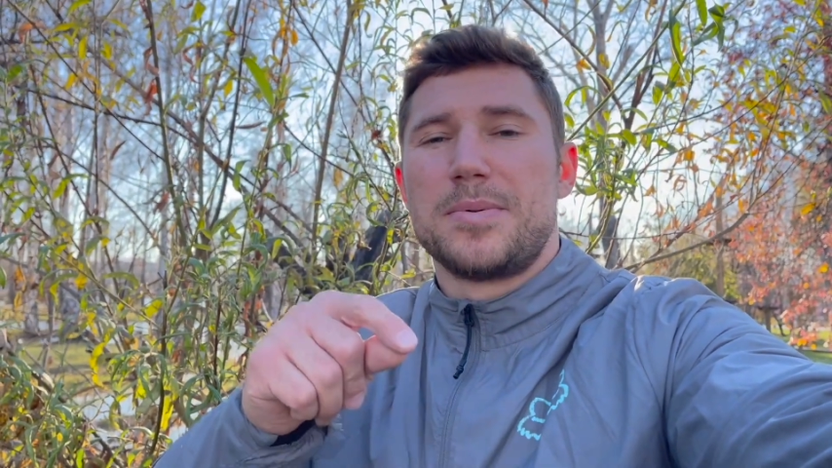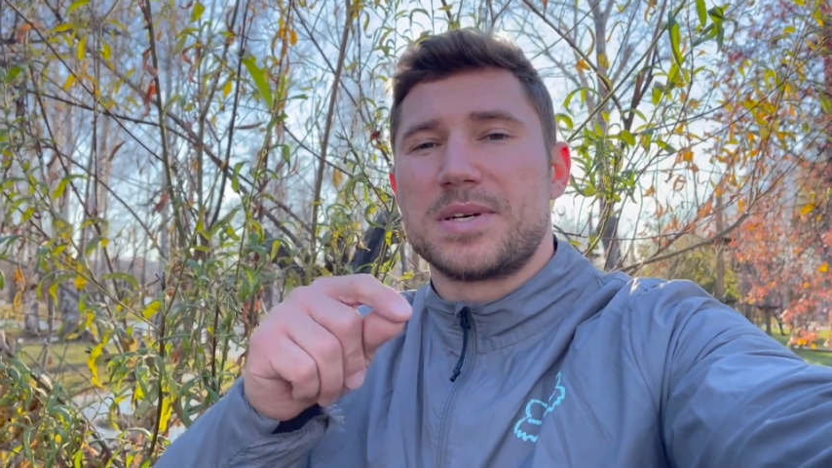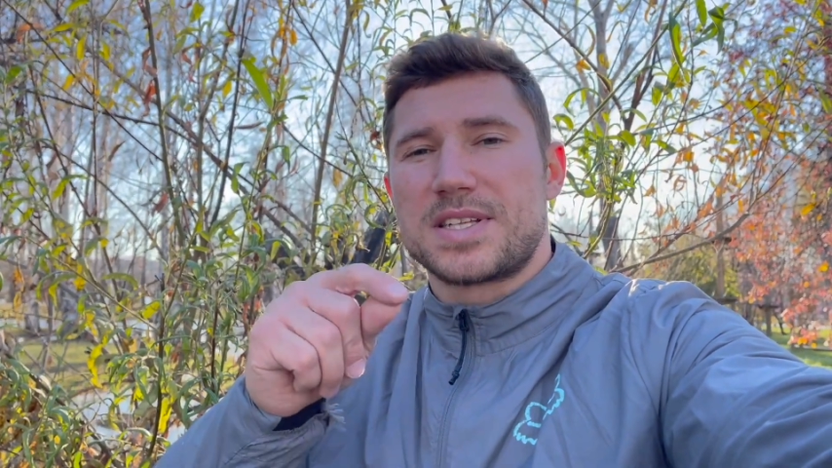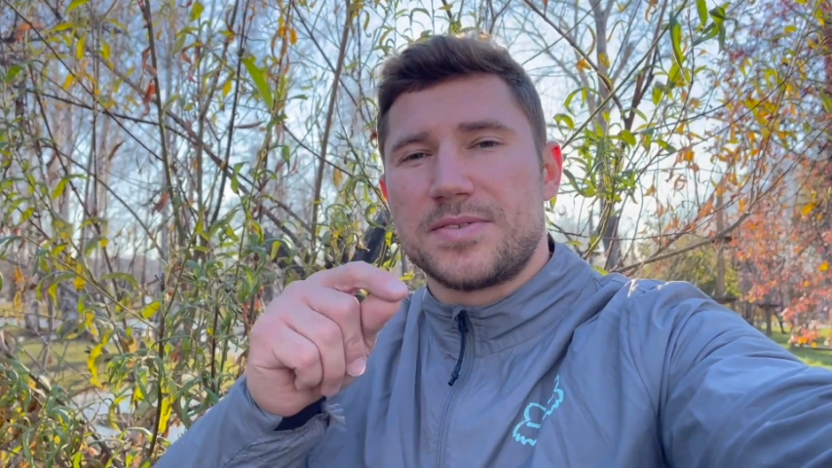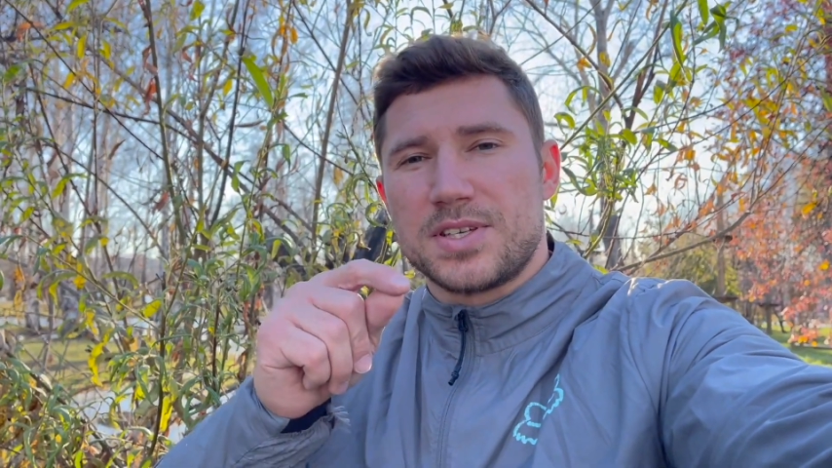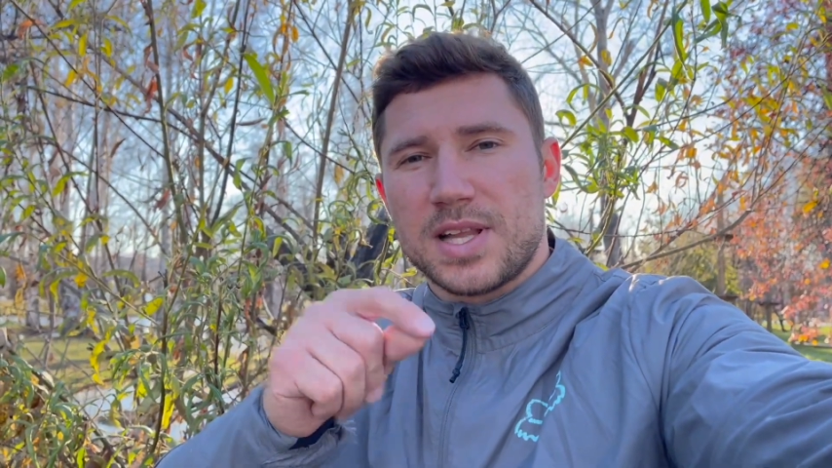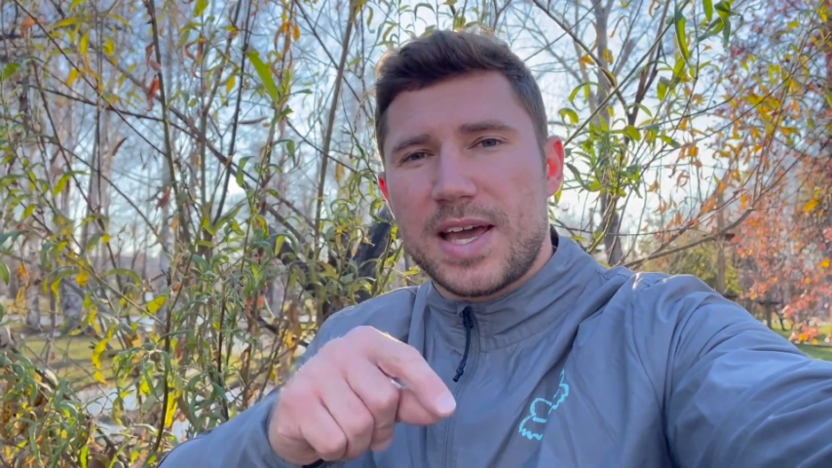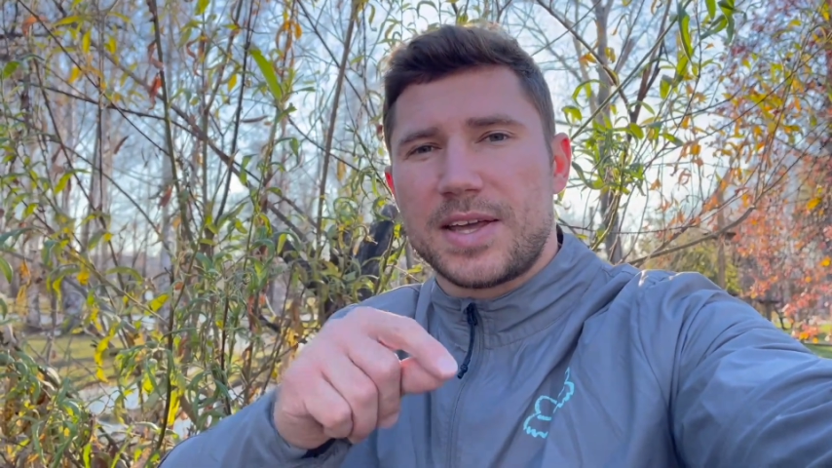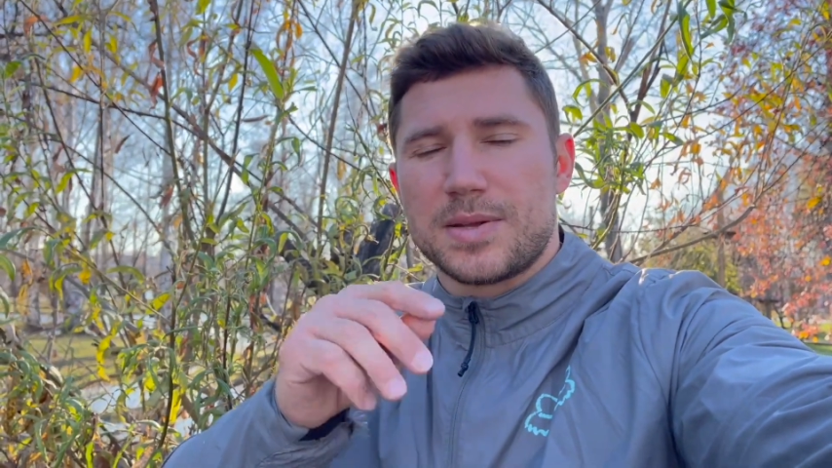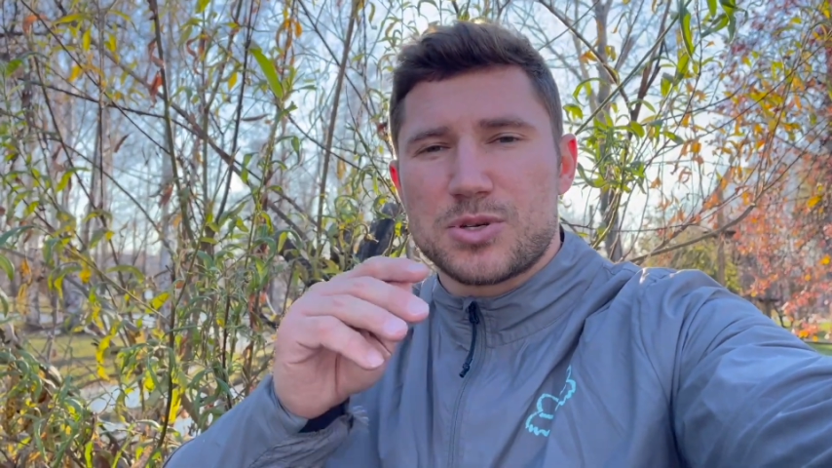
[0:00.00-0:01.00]
поставьте
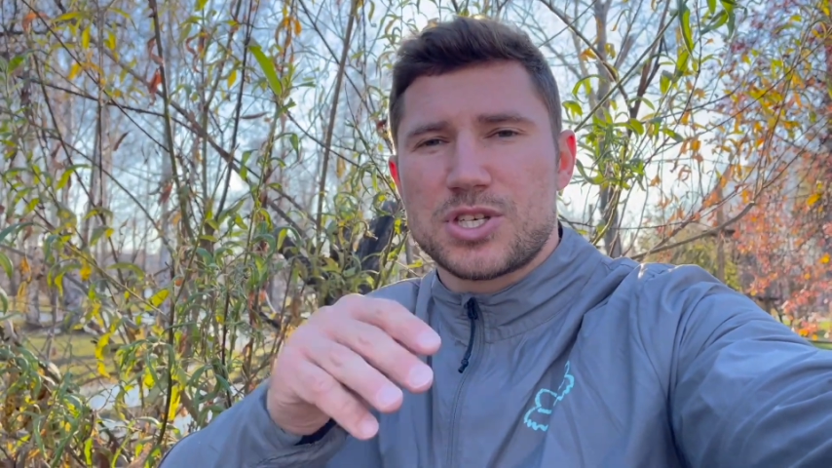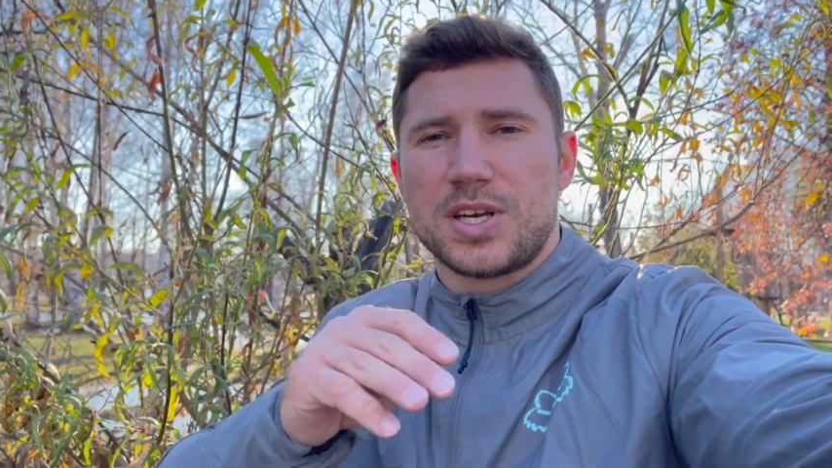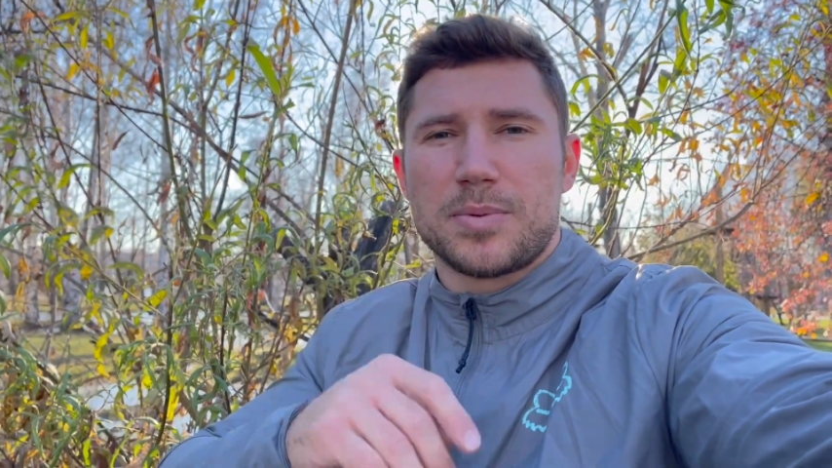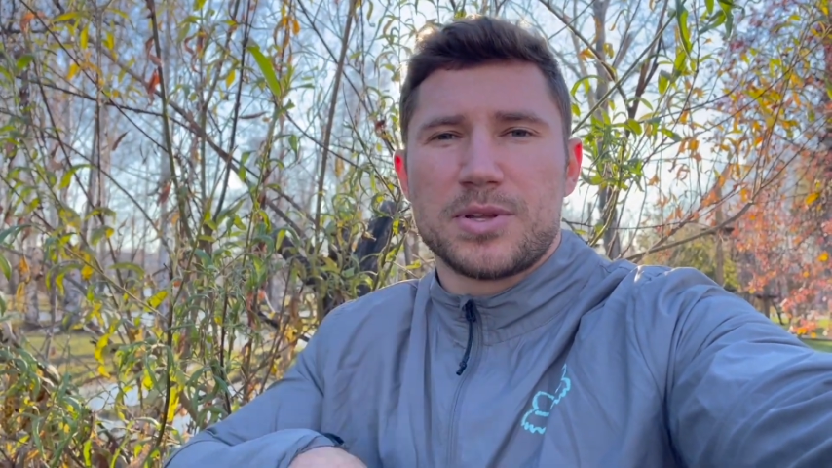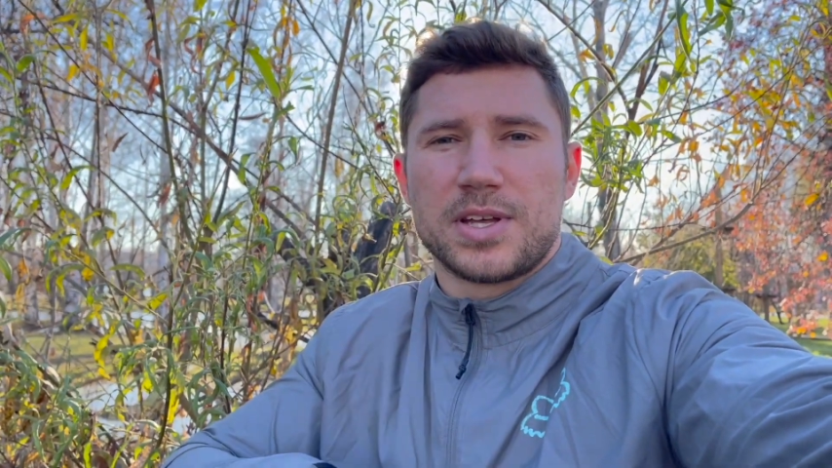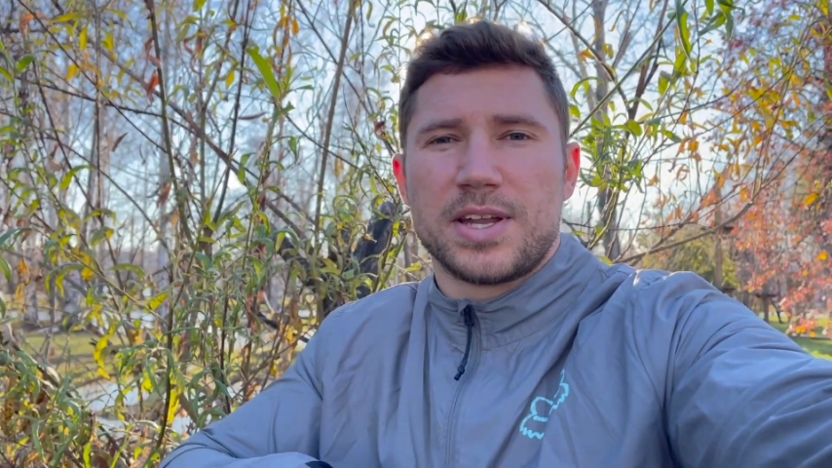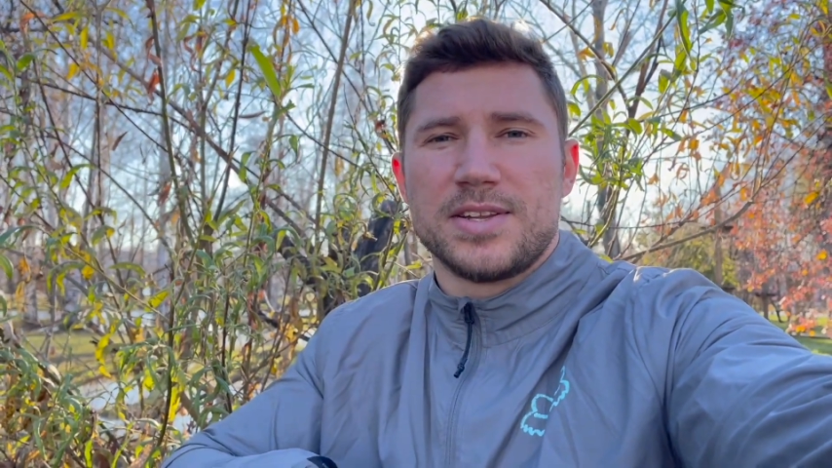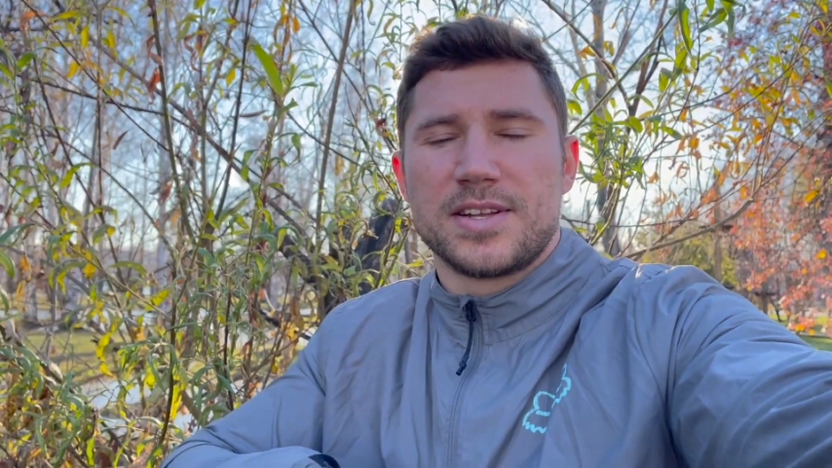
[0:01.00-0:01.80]
лайк и напишите комментарий.